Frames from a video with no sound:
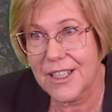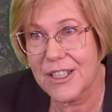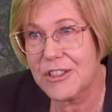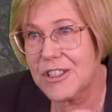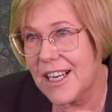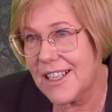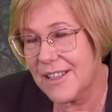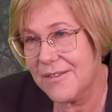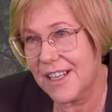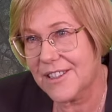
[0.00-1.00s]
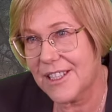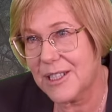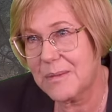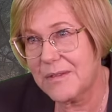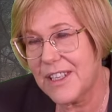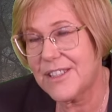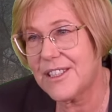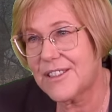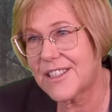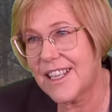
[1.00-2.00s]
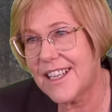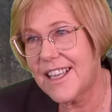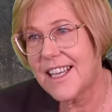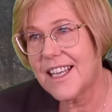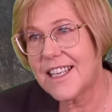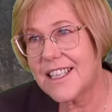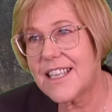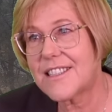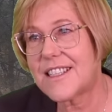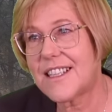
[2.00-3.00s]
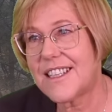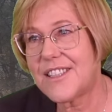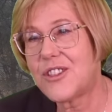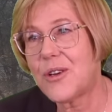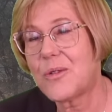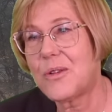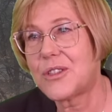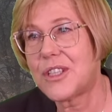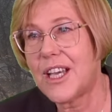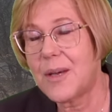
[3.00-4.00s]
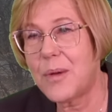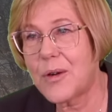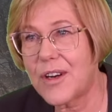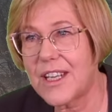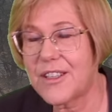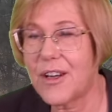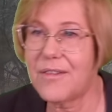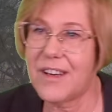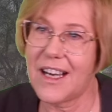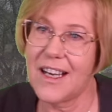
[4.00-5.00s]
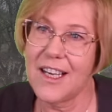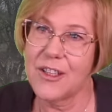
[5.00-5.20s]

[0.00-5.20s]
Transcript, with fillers: To jest szalenie ważne, żeby wiedzieć, że jest ciągłość pokoleniowa,